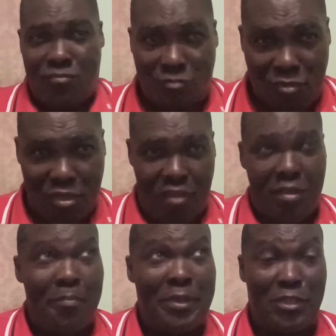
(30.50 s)
En
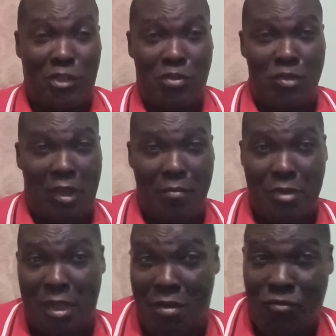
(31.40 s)
esa parte de no he
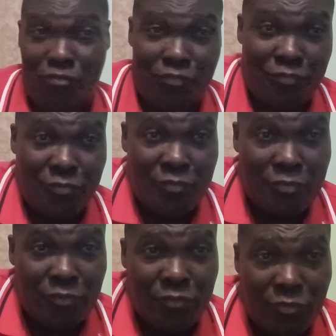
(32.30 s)
cambiado.
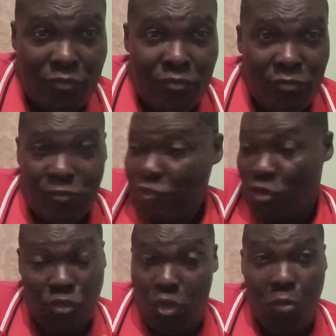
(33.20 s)
Yo
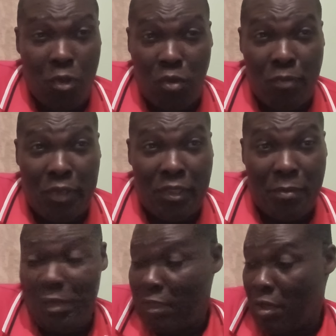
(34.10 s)
no tengo valor
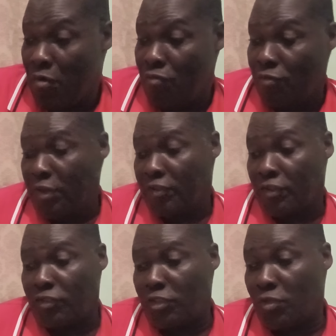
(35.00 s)
me he dado en el
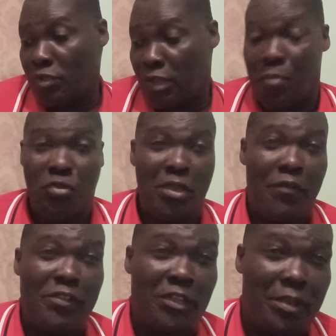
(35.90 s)
sentido de que hay mucha
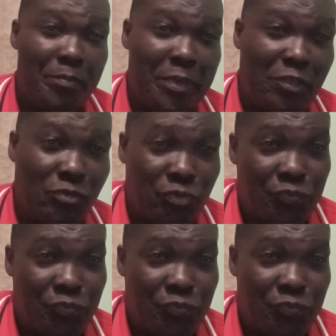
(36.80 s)
falta de respeto.